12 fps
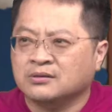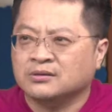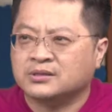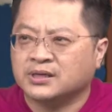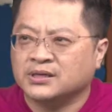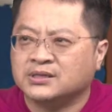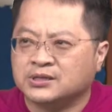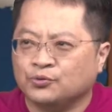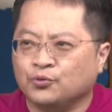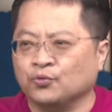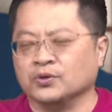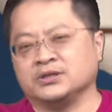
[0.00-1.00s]
深植于
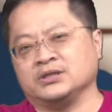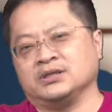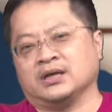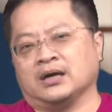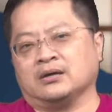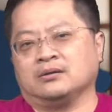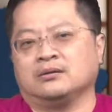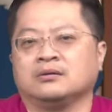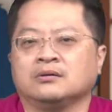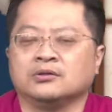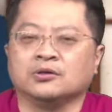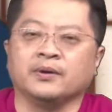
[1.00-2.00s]
我心呐，
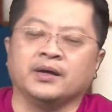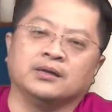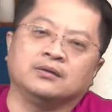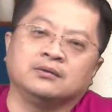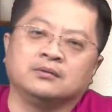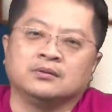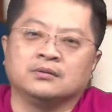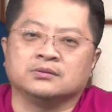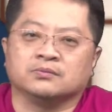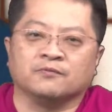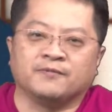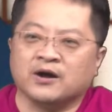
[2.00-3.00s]
对不对？什
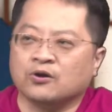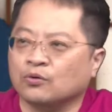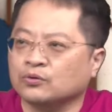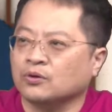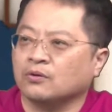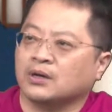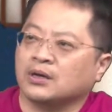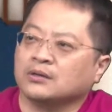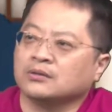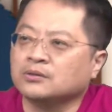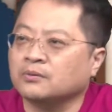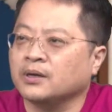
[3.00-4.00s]
么防空洞啊，
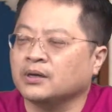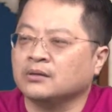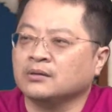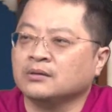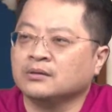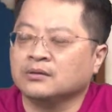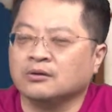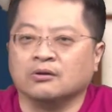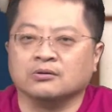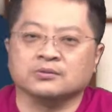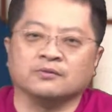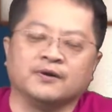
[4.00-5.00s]
对不对？哦，
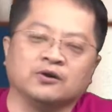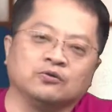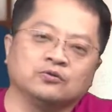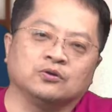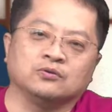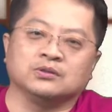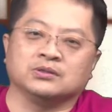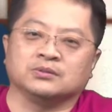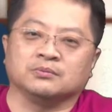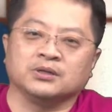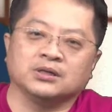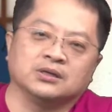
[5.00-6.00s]
什么防空洞，什
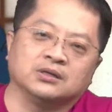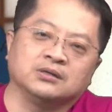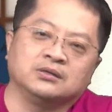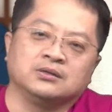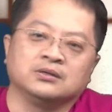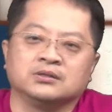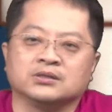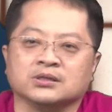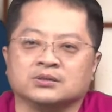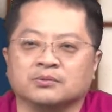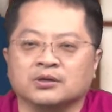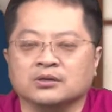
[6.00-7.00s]
么那个这个
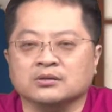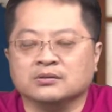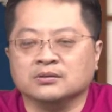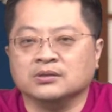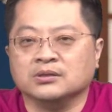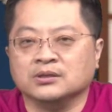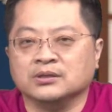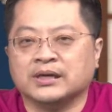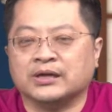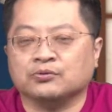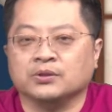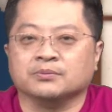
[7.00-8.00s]
什么一大
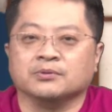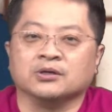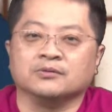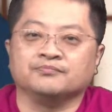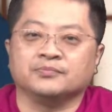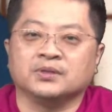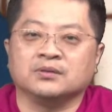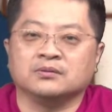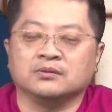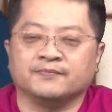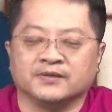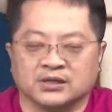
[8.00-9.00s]
堆什么
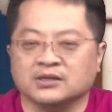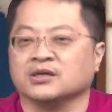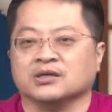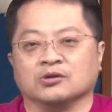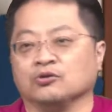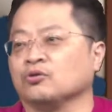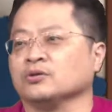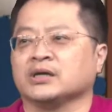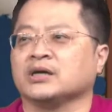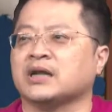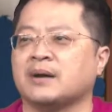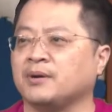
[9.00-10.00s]
等等的，有空再
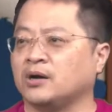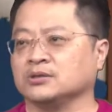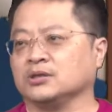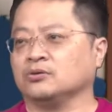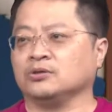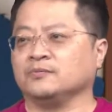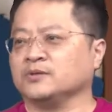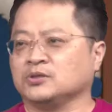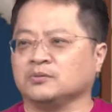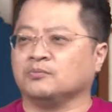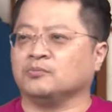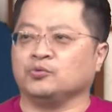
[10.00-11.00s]
跟大家报告这些东西，
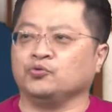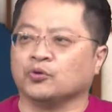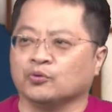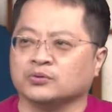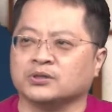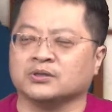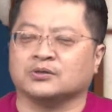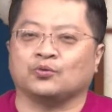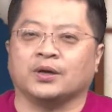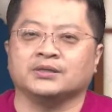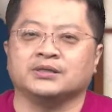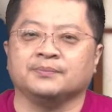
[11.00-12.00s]
这与我这
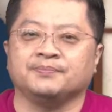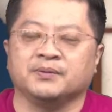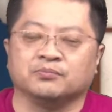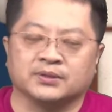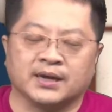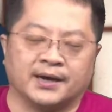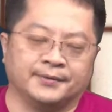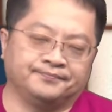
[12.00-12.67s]
关系并不大。